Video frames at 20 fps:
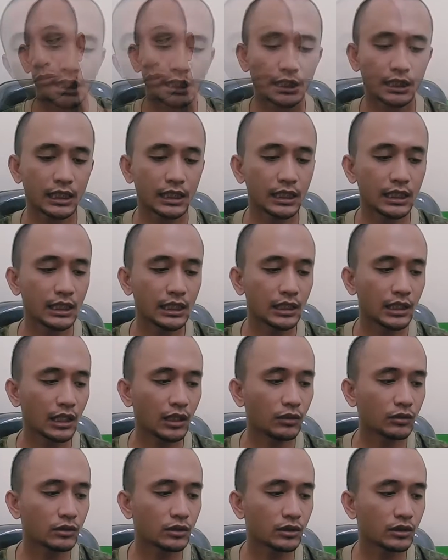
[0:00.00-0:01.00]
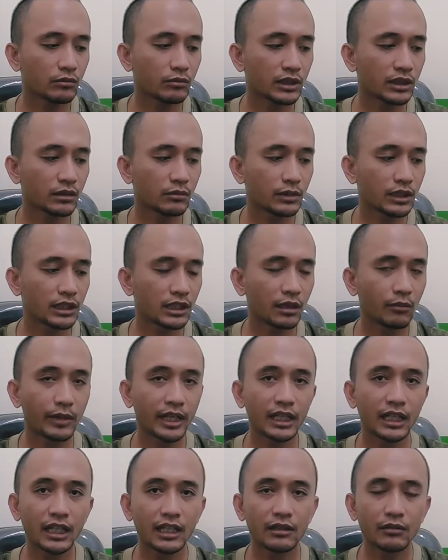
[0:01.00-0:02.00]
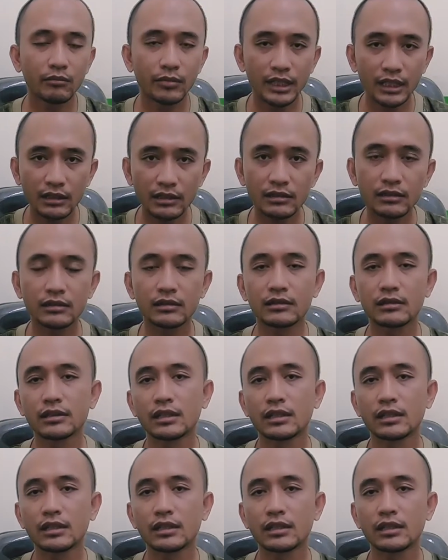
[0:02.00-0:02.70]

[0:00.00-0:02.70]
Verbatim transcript: jadi kalau untuk teman-teman yang main land base